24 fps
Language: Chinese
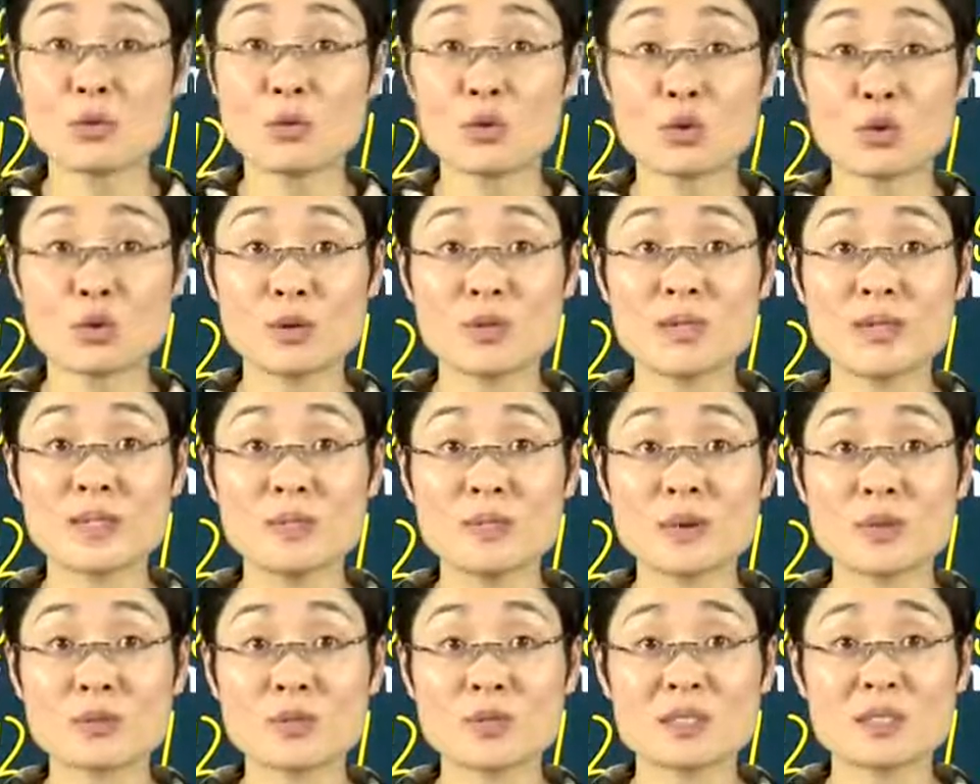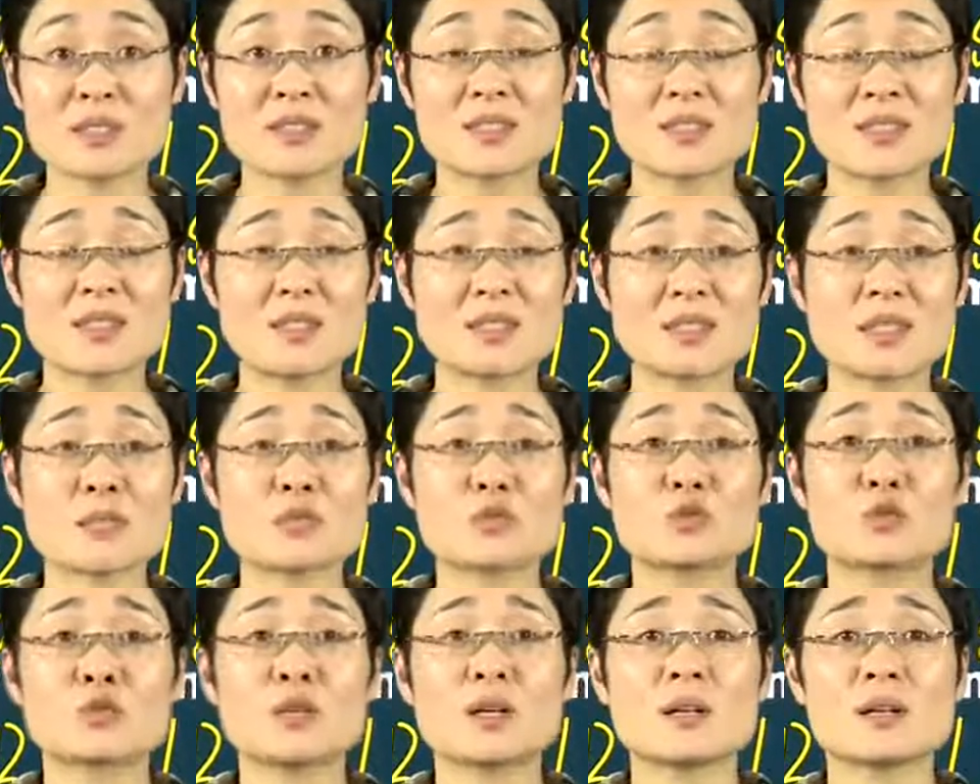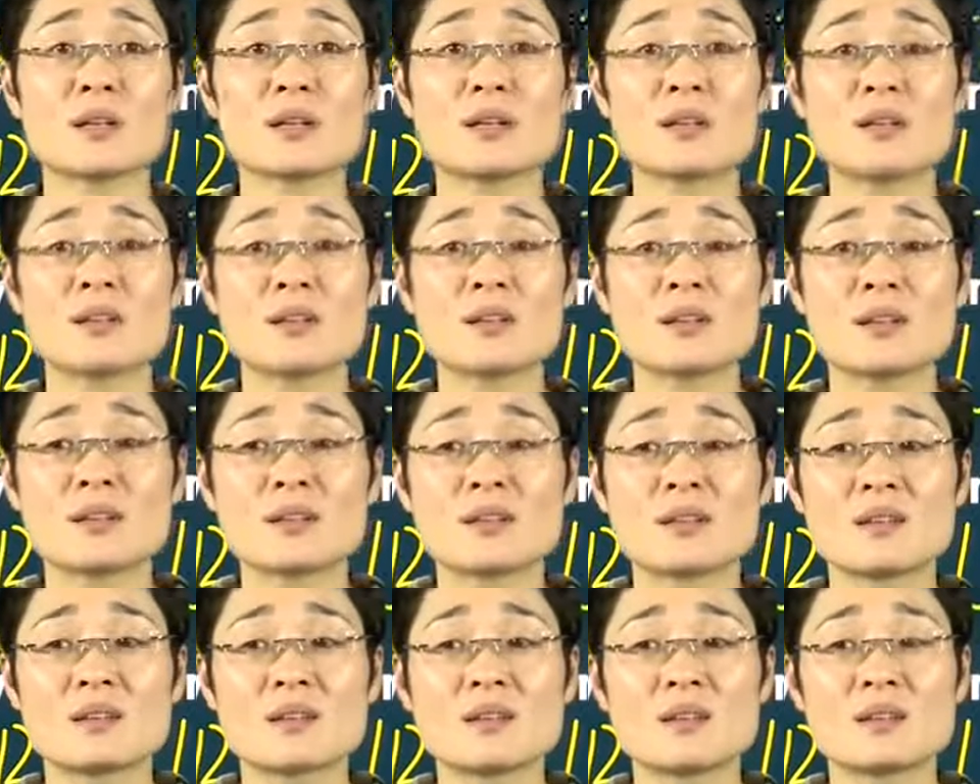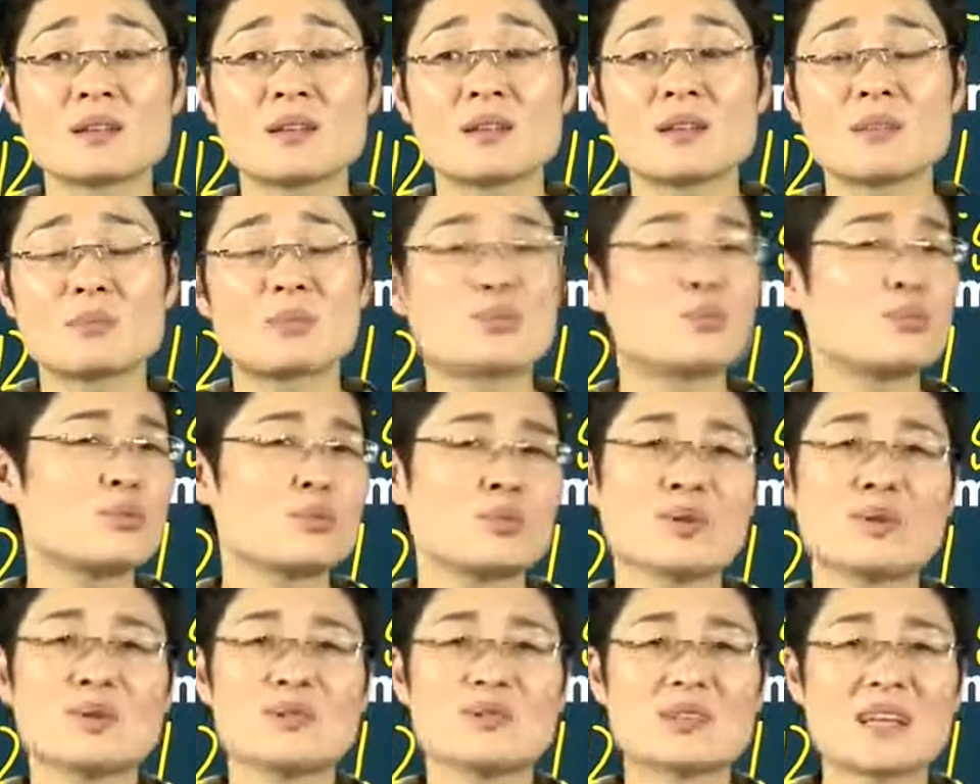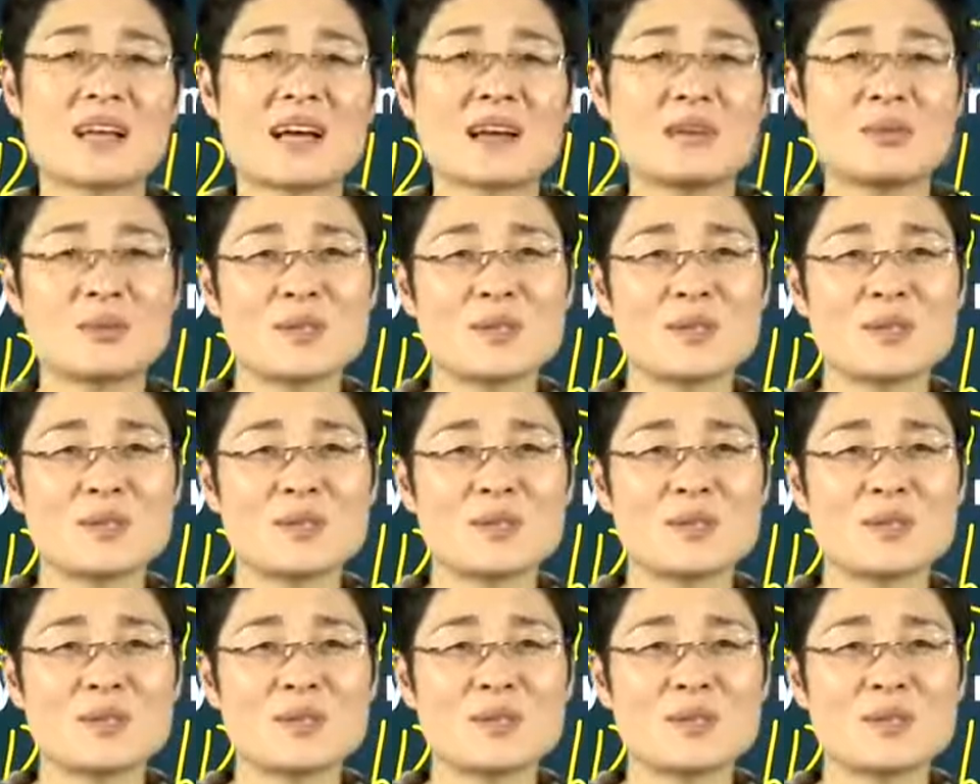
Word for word: 我驮着你吧，用自行车。”他就说：“不用了，